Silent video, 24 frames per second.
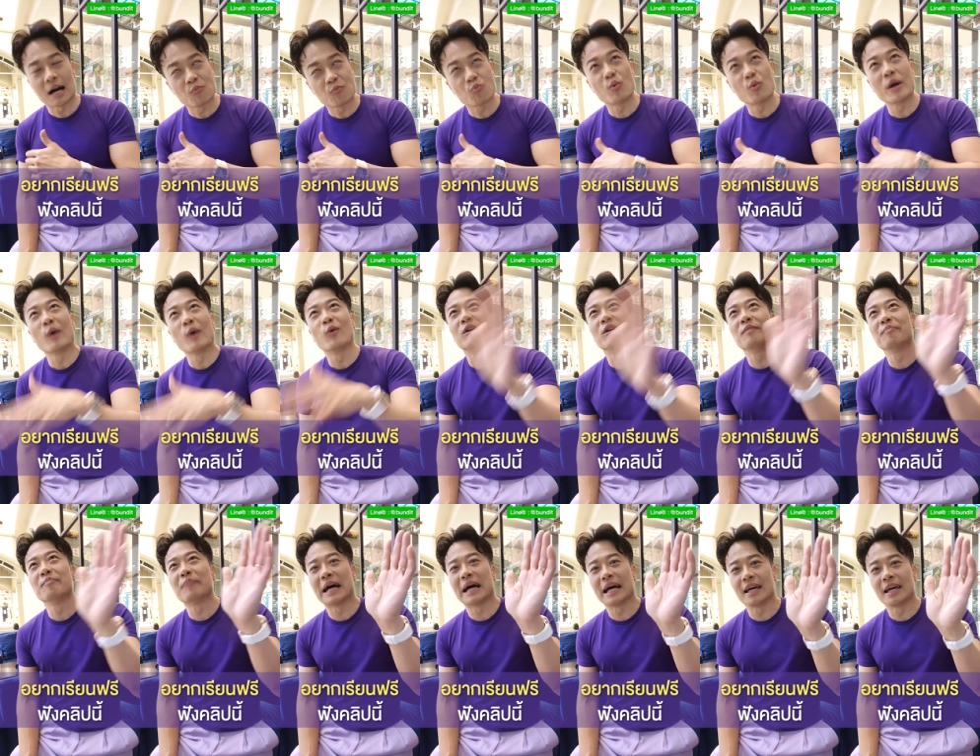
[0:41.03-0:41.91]
อัพเวล
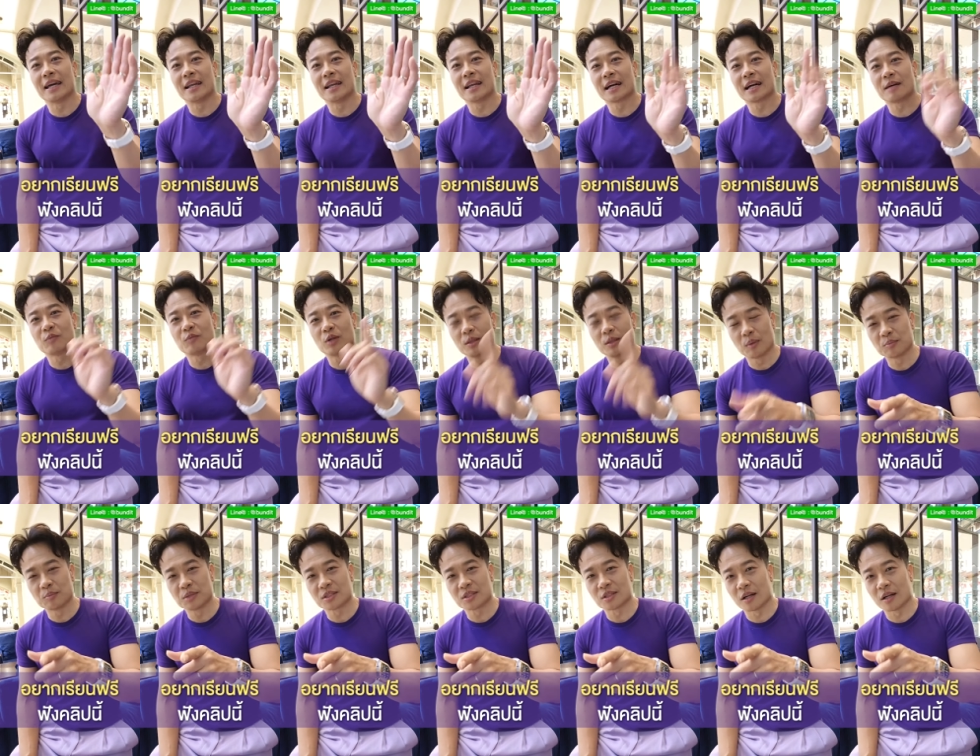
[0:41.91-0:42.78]
ขึ้นไปนะครับวันนี้
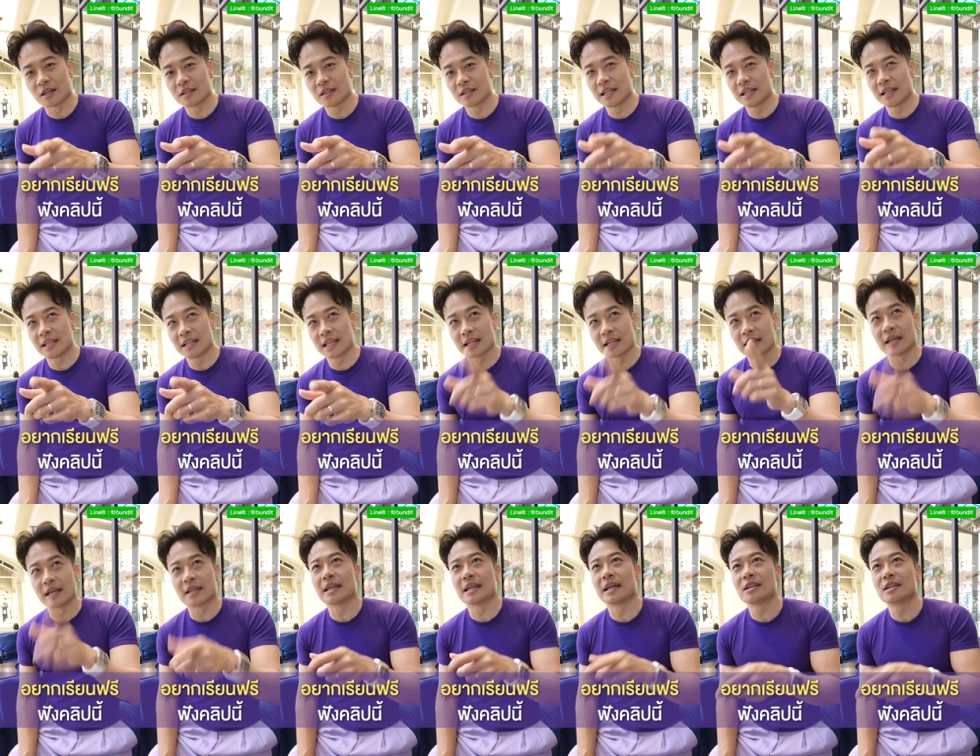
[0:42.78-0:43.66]
ผมจะสอนเทค
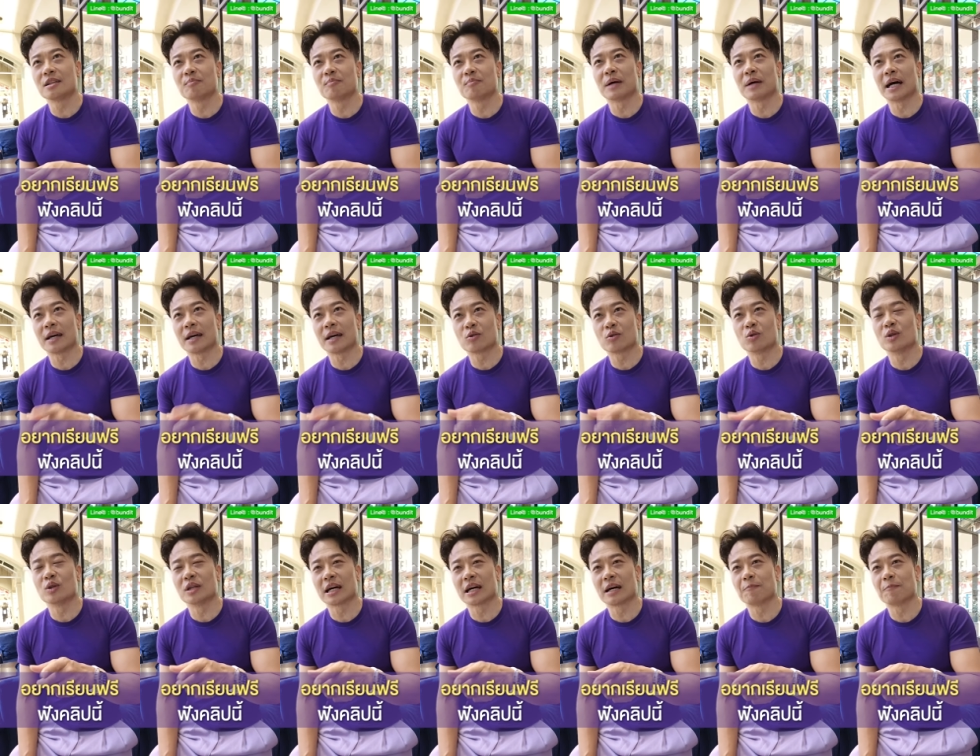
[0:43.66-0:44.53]
นิคนั้นขึ้นมาให้
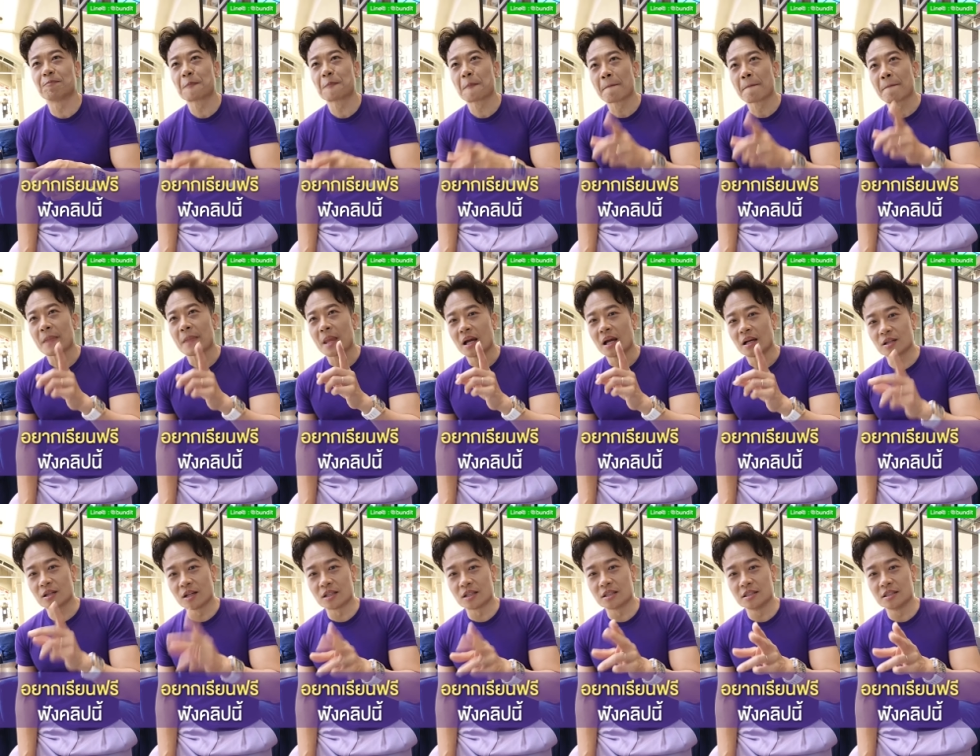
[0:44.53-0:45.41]
คุณนะครับ
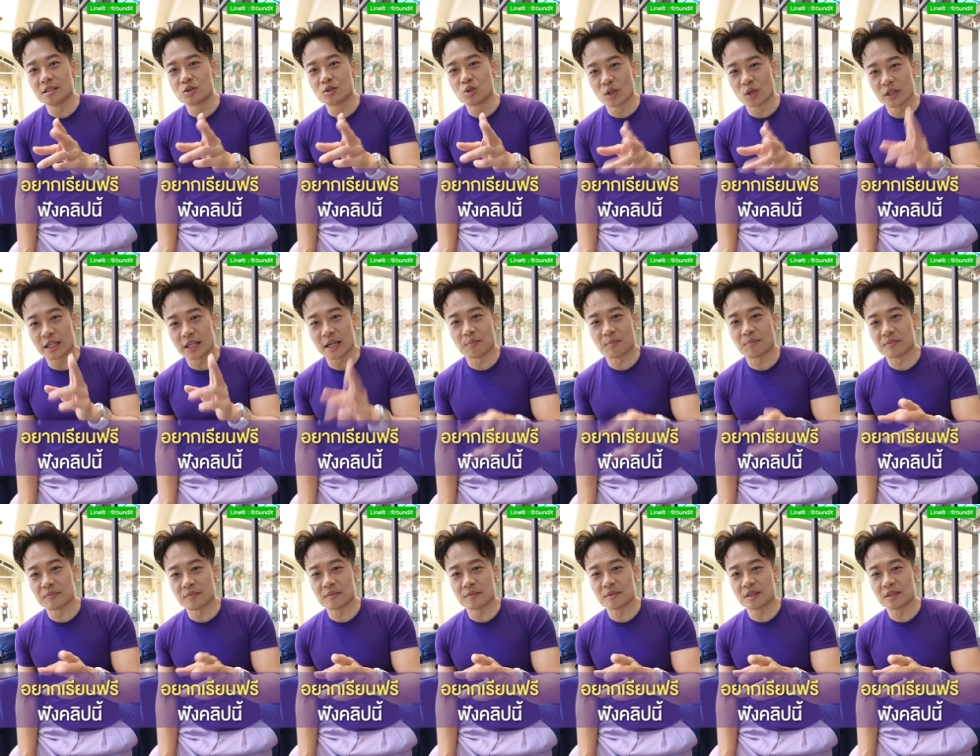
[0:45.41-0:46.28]
ก็คือช่วงนี้
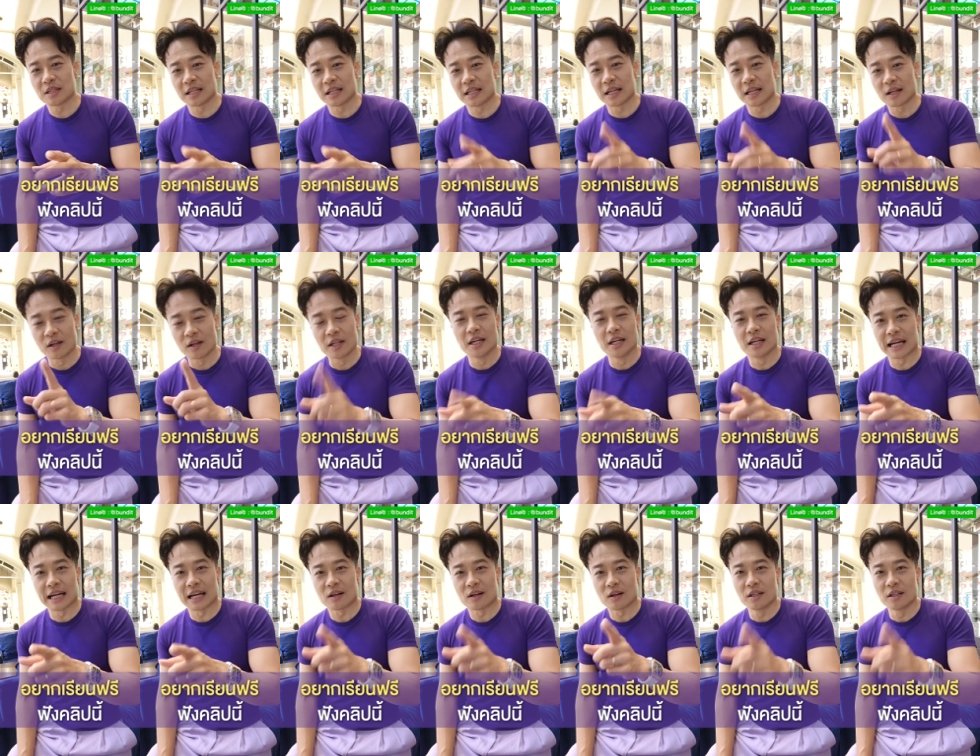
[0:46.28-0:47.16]
อันนั้นข้อห
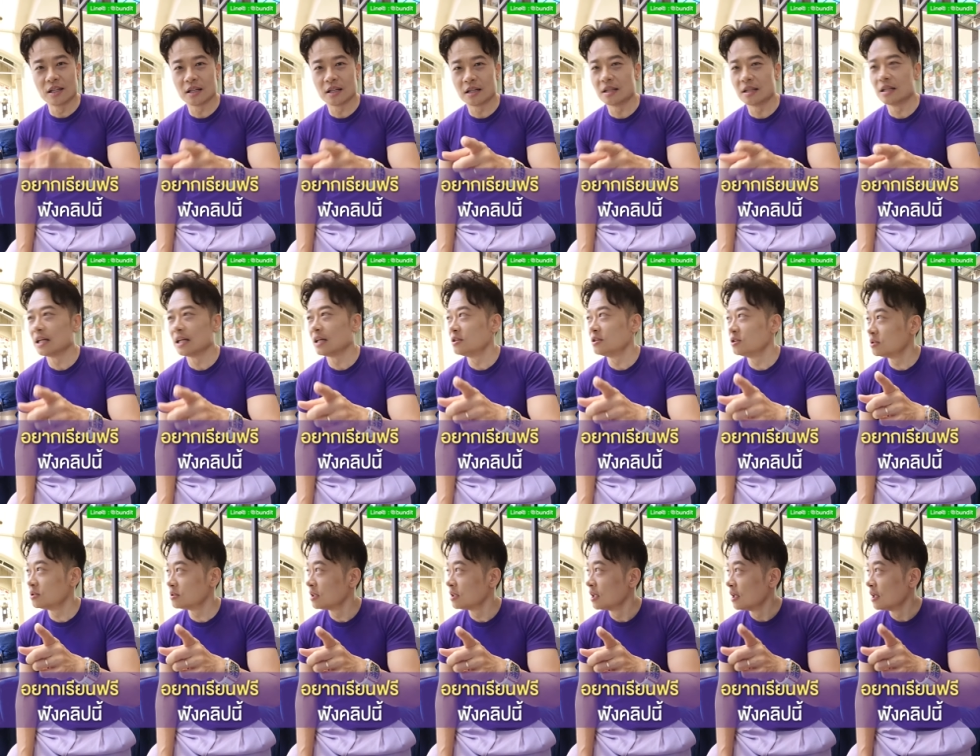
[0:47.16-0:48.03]
นึ่งคือ
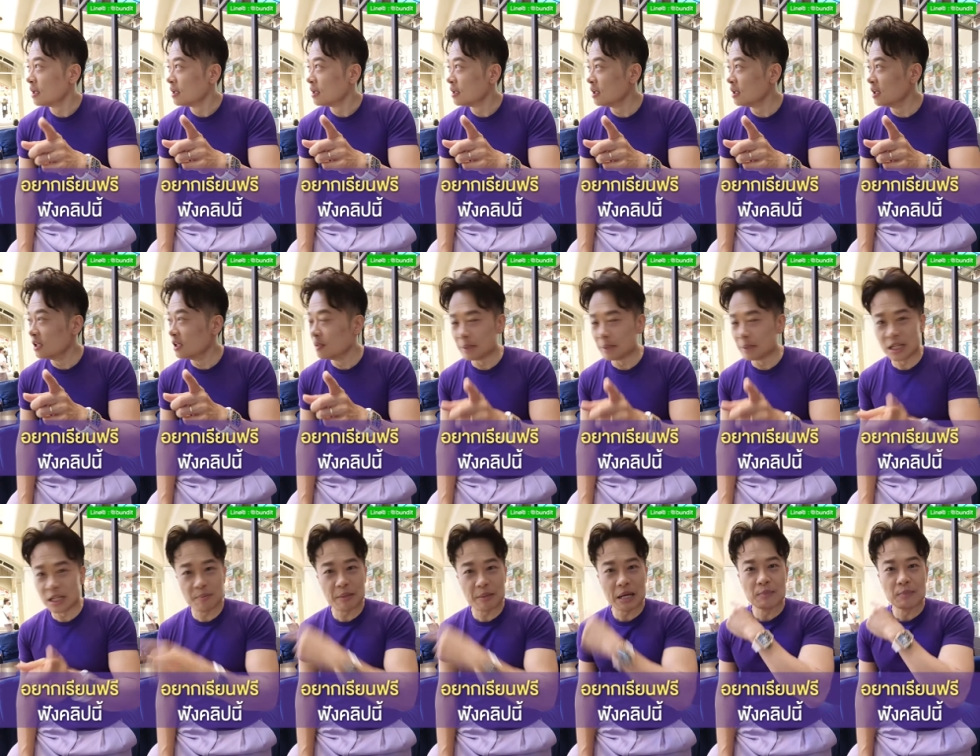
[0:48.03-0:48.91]
ลืม
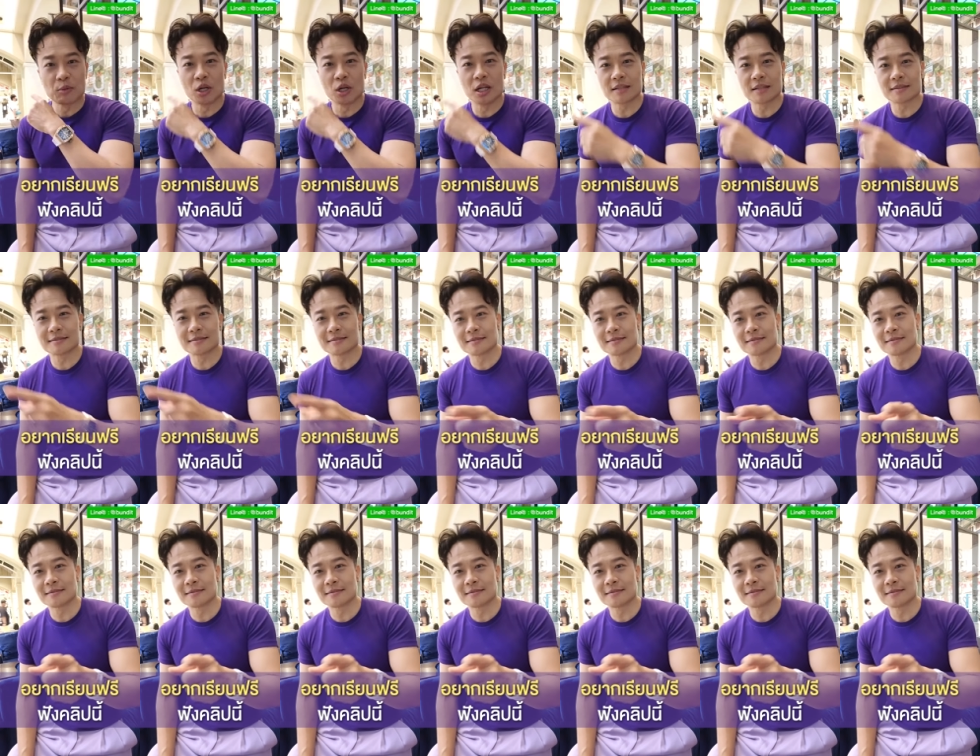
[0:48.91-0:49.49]
อดีตไปให้หมดเลย